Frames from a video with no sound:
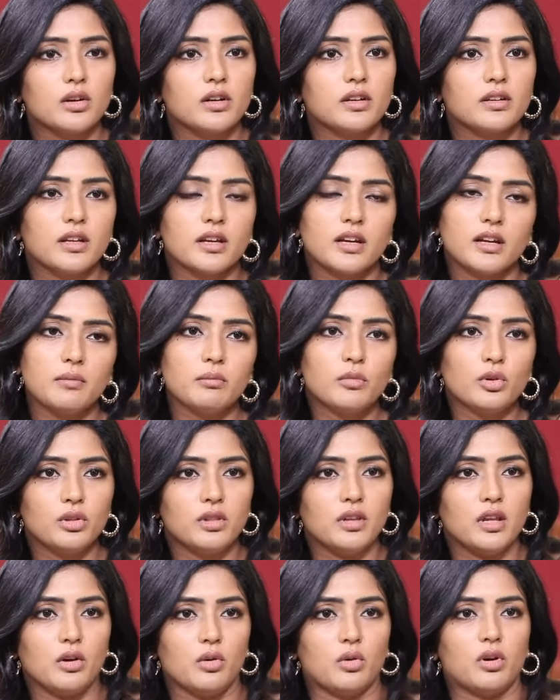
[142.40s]
కౌంటర్ దగ్గర
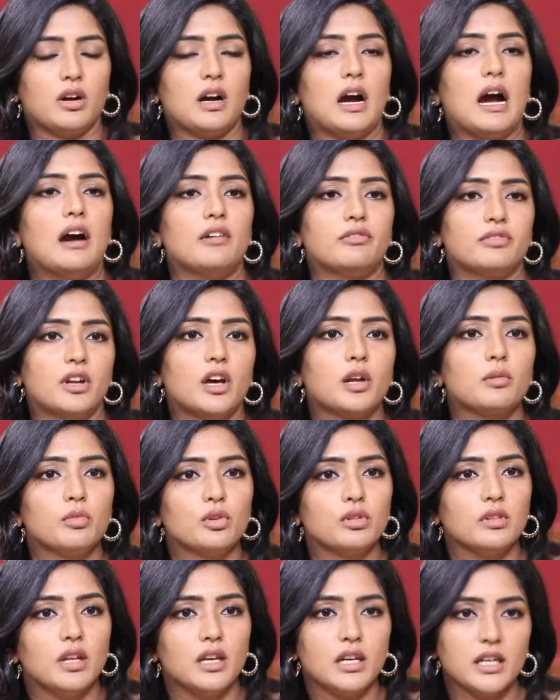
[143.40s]
ముందే ఒక హాఫ్ అన్ అవర్
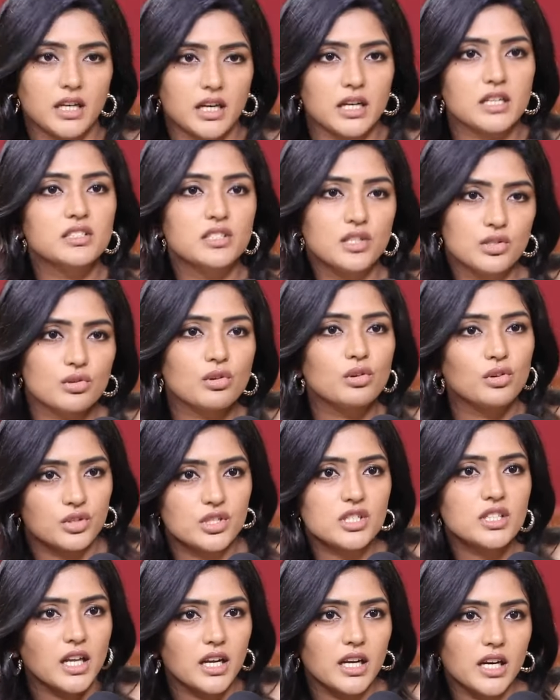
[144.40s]
ముందు వెళ్ళి టికెట్స్ తీసుకొని
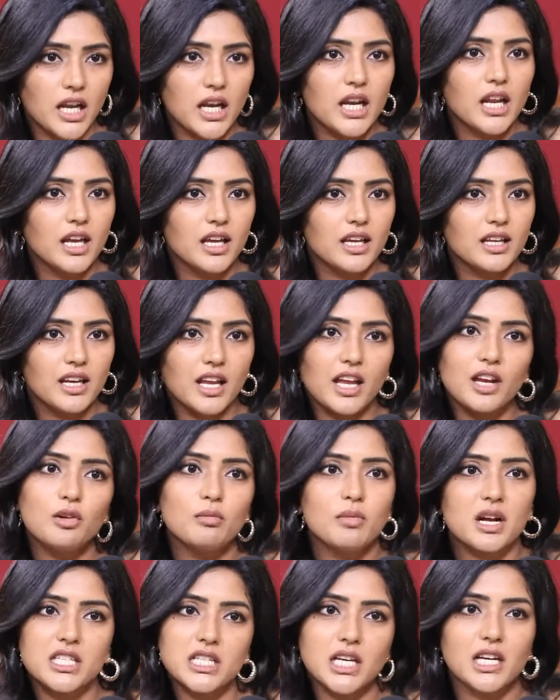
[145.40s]
వచ్చేదాన్ని నేనే నేను
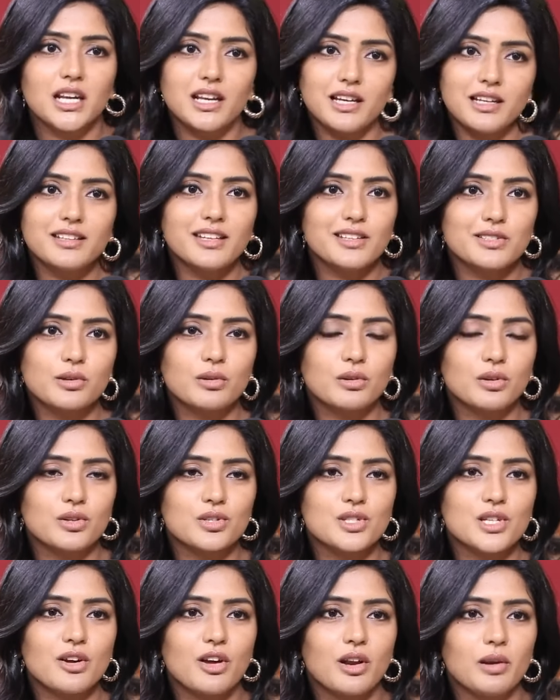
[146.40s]
మా చెల్లెళ్ళి తీసుకొని
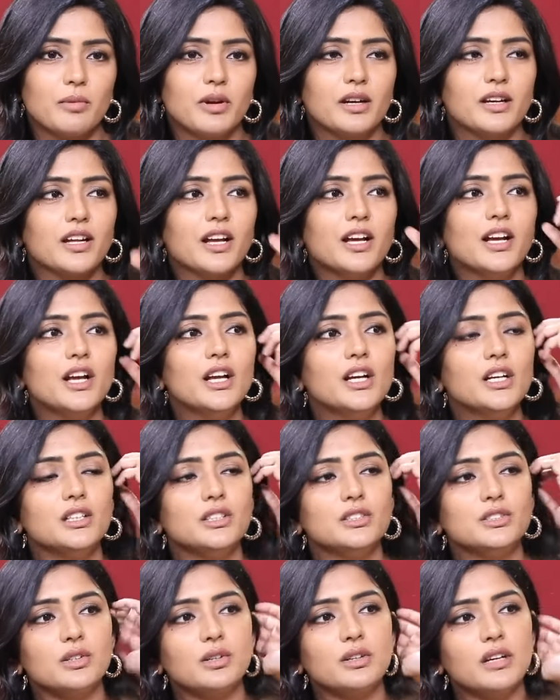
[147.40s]
వచ్చేవాళ్ళం
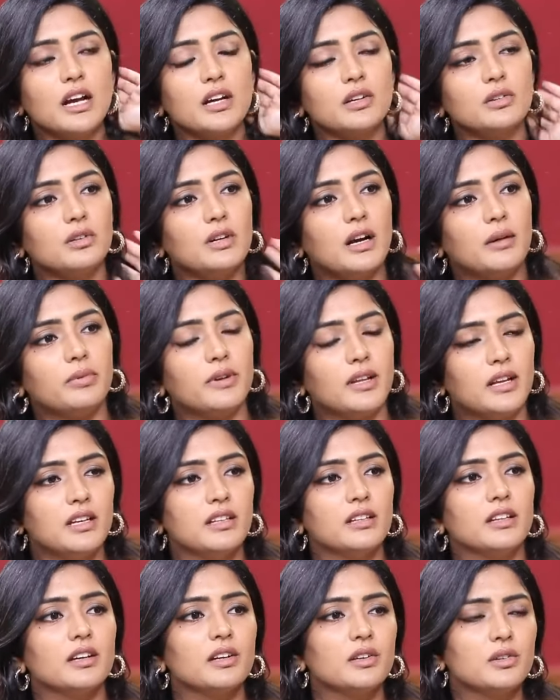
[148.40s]
సో నాకు అప్పుడు
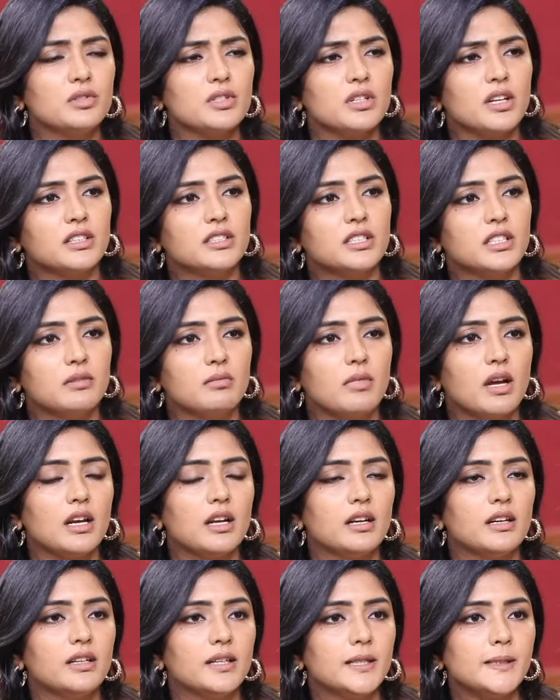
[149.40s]
వెళ్ళిన దగ్గర నుంచి నాకు
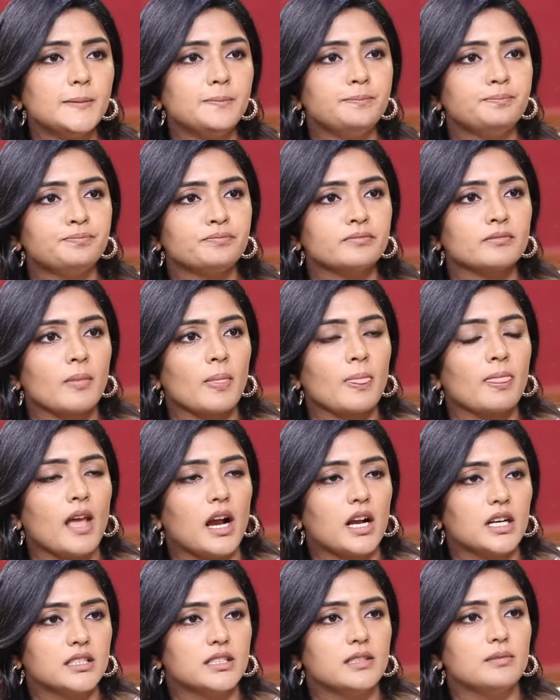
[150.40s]
సినిమాలు అంటే
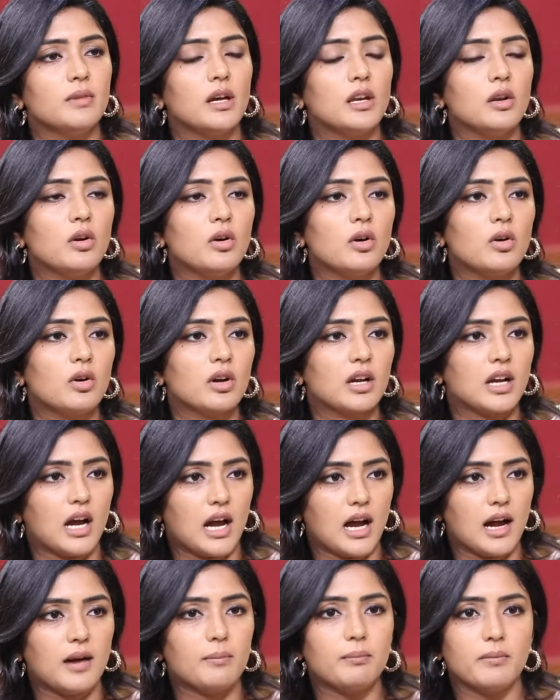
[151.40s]
నాకు ఆ సినిమాలో
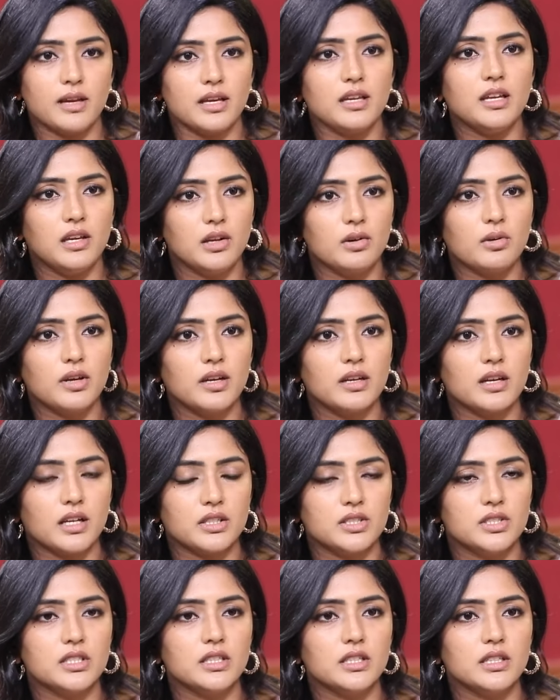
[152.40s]
ఆ అమ్మాయి హీరోయిన్
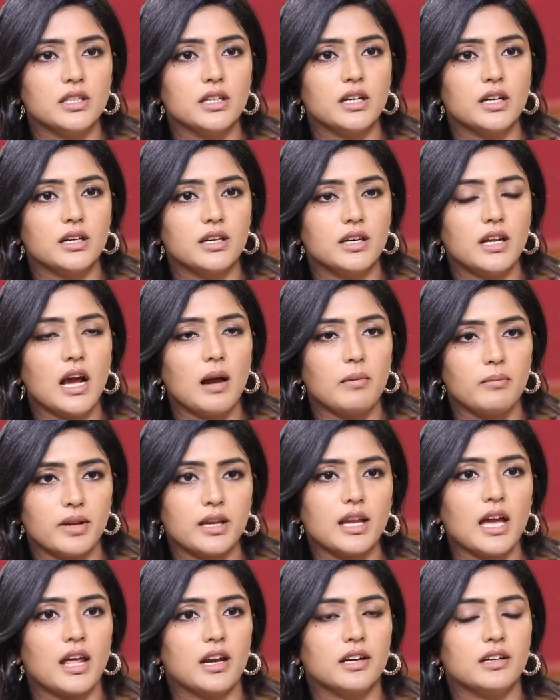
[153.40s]
నచ్చింది అంటే ఆ
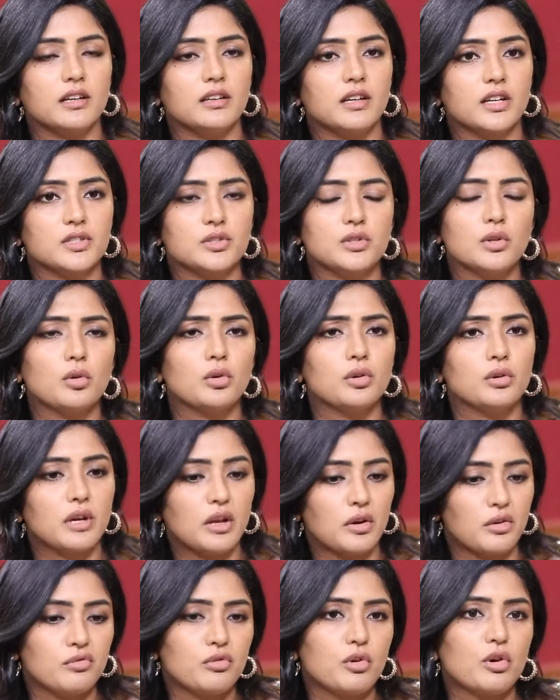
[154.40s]
అమ్మాయి క్యారెక్టర్ నచ్చితే ఒక
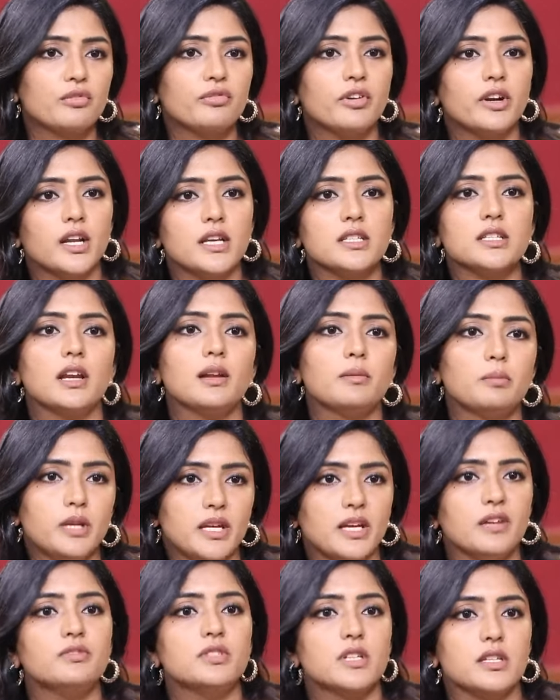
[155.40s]
నేను ఫోర్ ఫైవ్ డేస్ అలా బిహేవ్